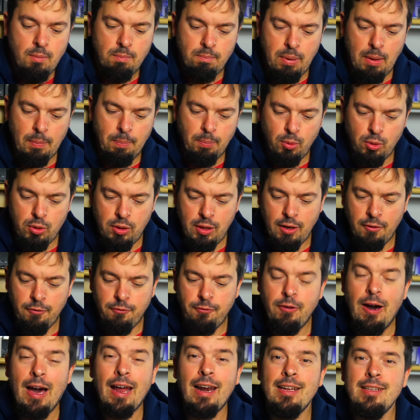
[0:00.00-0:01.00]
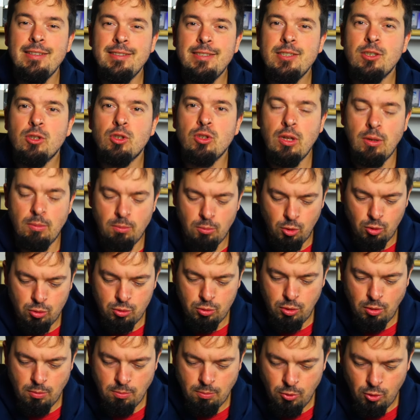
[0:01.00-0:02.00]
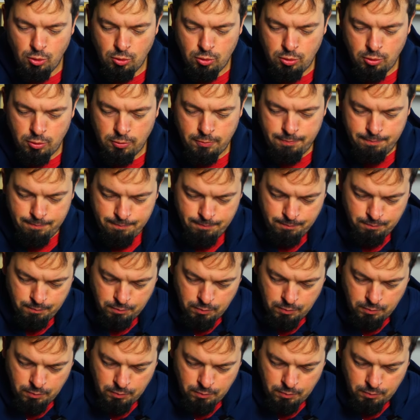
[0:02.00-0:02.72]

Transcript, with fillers: per poter fare il giro del mondo in moto.